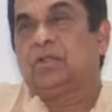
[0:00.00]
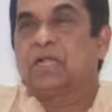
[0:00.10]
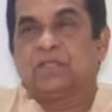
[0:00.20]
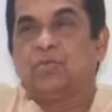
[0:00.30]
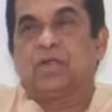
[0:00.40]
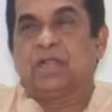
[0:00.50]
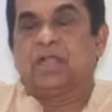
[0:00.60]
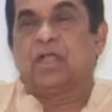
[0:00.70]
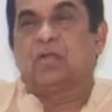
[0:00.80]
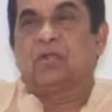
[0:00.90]
కథ ఉండటం
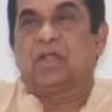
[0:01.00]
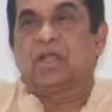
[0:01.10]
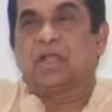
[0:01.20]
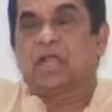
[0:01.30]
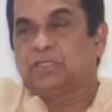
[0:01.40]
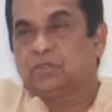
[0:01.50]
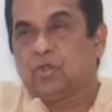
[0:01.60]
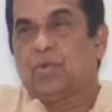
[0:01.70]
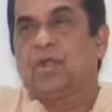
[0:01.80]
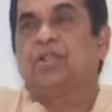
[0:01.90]
కాకుండా కథతో
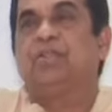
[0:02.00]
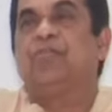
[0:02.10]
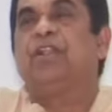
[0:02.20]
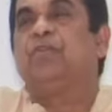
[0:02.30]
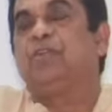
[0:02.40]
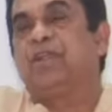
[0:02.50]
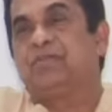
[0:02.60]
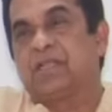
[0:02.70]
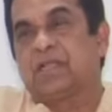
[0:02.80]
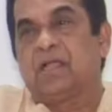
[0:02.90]
పాటు ఇవన్నీ ఉండే
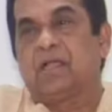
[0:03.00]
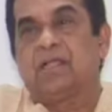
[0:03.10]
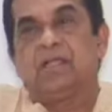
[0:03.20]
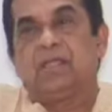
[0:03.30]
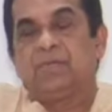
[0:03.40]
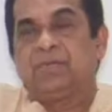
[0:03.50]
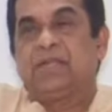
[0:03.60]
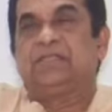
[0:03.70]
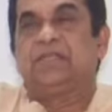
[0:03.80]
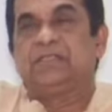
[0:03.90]
విధంగా
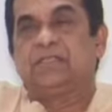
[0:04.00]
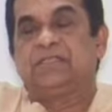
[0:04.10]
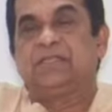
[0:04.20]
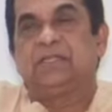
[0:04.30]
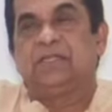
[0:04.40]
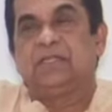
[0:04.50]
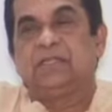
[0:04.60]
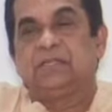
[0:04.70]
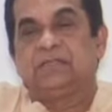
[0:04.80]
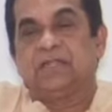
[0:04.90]
ప్రయత్నం చేసి
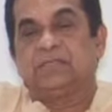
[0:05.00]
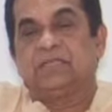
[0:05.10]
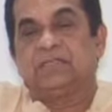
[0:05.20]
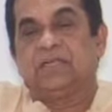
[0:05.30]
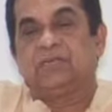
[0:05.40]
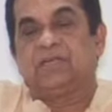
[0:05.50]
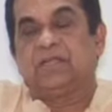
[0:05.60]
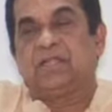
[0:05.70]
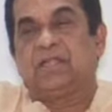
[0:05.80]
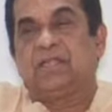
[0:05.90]
తను
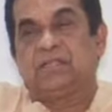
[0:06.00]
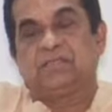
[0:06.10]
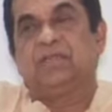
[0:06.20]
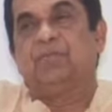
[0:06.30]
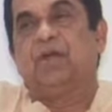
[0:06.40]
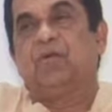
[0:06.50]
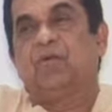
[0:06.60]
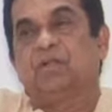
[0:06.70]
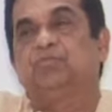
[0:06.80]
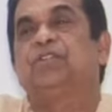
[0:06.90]
చేసినటువంటి ఈ సినిమా
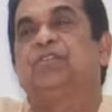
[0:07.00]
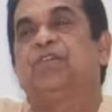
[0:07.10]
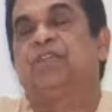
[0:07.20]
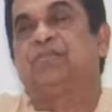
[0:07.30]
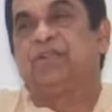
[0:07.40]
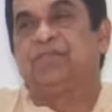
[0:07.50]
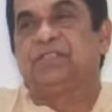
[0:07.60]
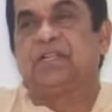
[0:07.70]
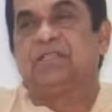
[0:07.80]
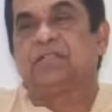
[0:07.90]
ఒక అద్భుతమైనటువంటి
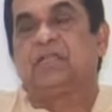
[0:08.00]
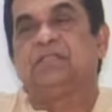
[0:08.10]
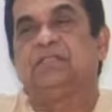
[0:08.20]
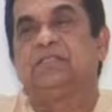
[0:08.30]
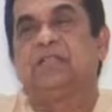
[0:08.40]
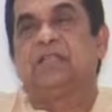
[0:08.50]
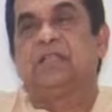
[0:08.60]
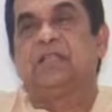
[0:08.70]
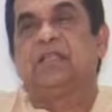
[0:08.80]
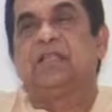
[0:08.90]
విజయాన్ని
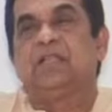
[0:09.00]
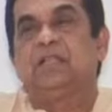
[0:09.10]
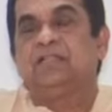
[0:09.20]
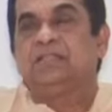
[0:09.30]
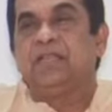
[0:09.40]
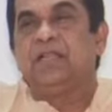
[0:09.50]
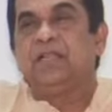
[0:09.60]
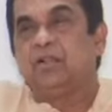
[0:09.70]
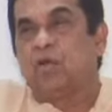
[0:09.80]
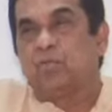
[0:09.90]
సాధించిందంటే
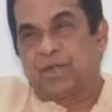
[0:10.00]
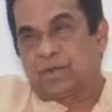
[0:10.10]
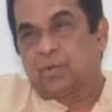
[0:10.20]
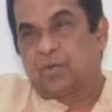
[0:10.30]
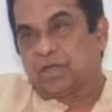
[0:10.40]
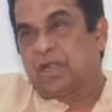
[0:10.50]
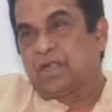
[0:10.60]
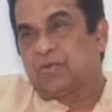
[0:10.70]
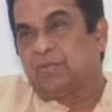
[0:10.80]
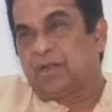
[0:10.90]
తెలియని లోపల ఎక్కడో
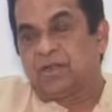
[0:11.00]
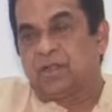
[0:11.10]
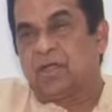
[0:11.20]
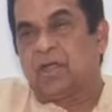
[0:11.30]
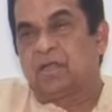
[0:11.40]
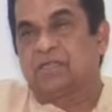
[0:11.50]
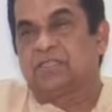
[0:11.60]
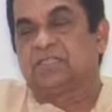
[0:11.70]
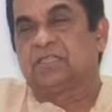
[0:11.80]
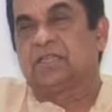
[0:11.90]
కరెంట్ మనల్ని
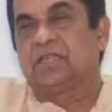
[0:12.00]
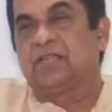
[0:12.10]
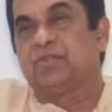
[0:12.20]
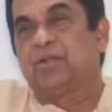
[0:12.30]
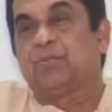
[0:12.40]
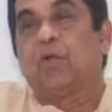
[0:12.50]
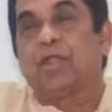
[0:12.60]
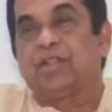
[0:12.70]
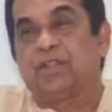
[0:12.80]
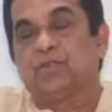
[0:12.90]
ఆకర్షించగలిగేటువంటి
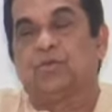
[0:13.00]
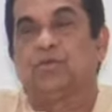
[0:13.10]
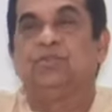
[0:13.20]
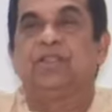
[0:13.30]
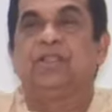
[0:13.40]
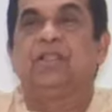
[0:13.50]
పాయింట్ ఏదో ఉంటుంది